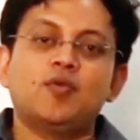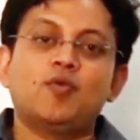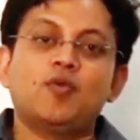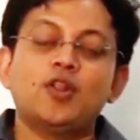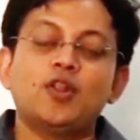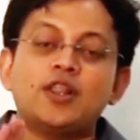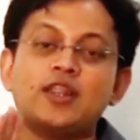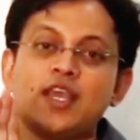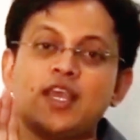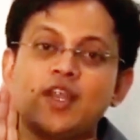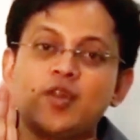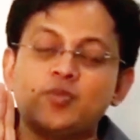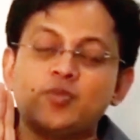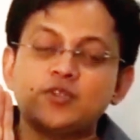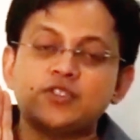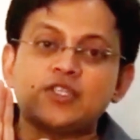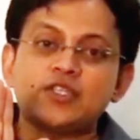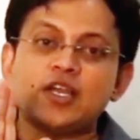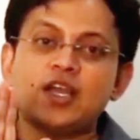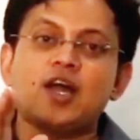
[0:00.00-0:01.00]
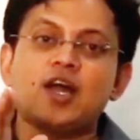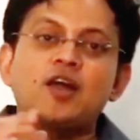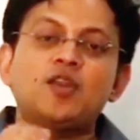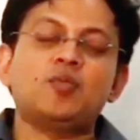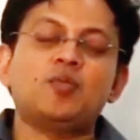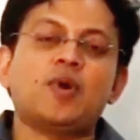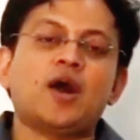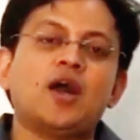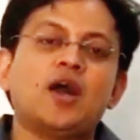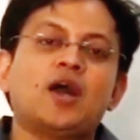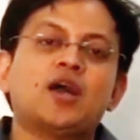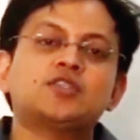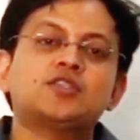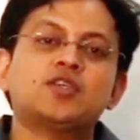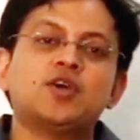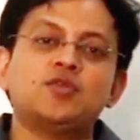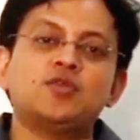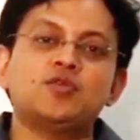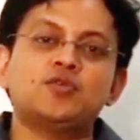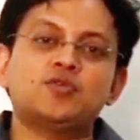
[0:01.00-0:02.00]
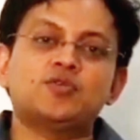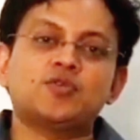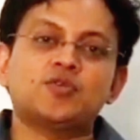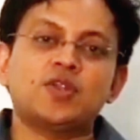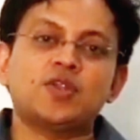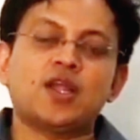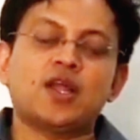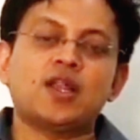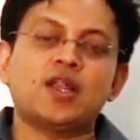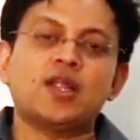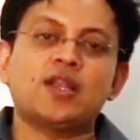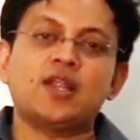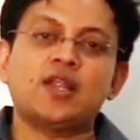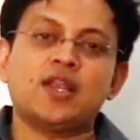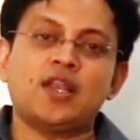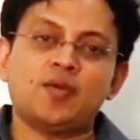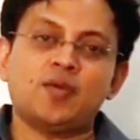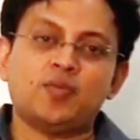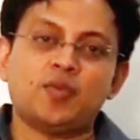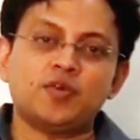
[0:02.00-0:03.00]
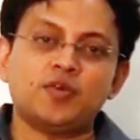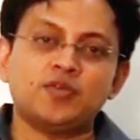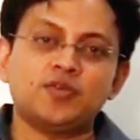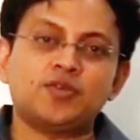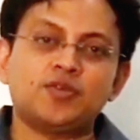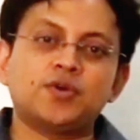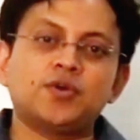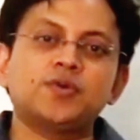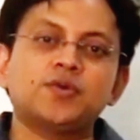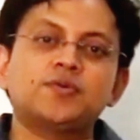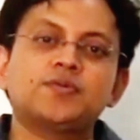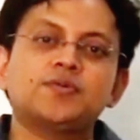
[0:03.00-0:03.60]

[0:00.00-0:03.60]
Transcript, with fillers: ఓల్తేరు పుస్తకాలు బాగా చదువుతున్నాడన్న నెపంతో